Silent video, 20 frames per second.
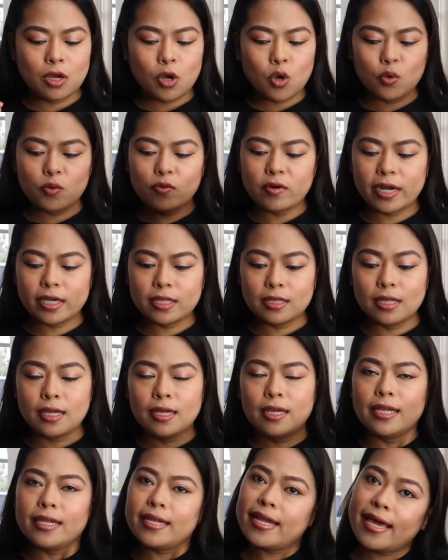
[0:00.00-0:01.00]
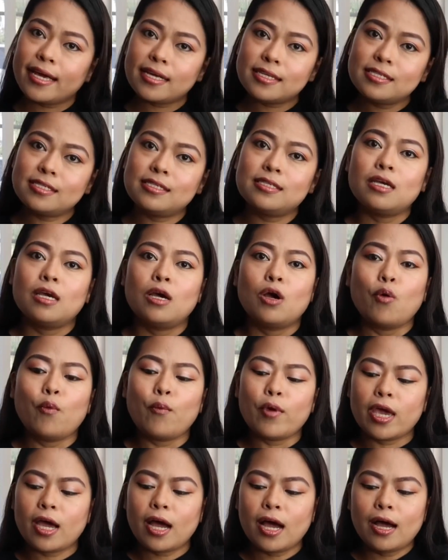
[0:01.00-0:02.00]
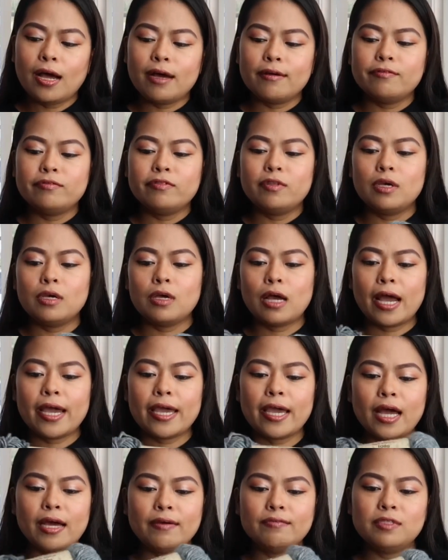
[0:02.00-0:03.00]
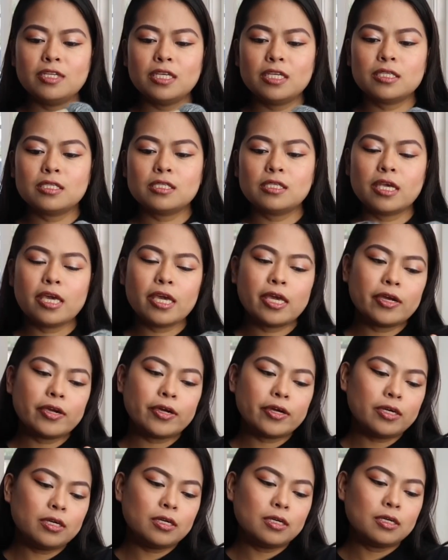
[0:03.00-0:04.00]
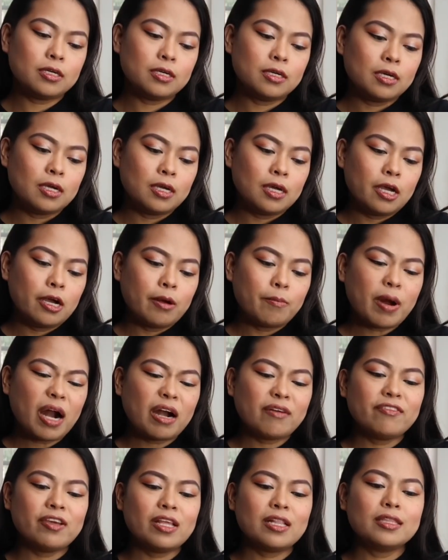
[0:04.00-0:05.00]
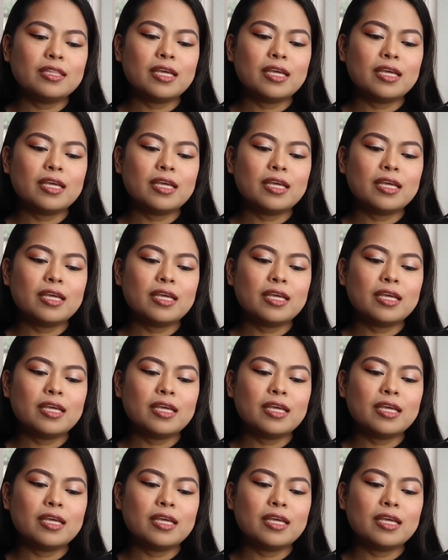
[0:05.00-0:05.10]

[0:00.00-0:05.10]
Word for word: All right? Next, we have I have this here Marvel